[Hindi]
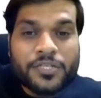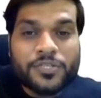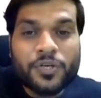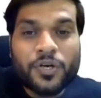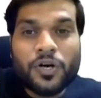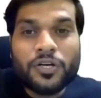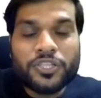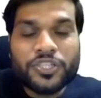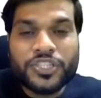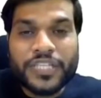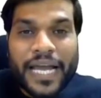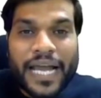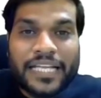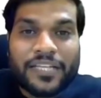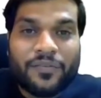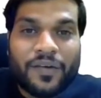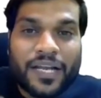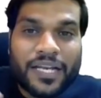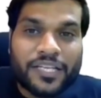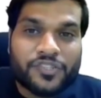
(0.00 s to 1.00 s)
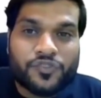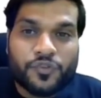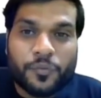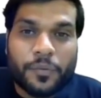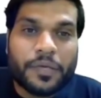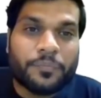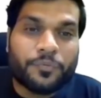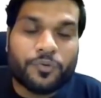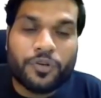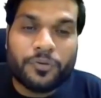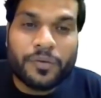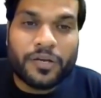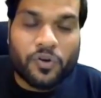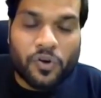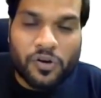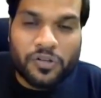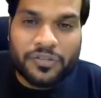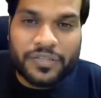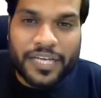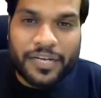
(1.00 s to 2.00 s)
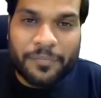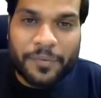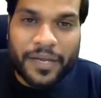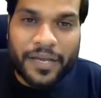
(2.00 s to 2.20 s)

सो so, शहद वाले स्विमिंग पूल में कौन तैर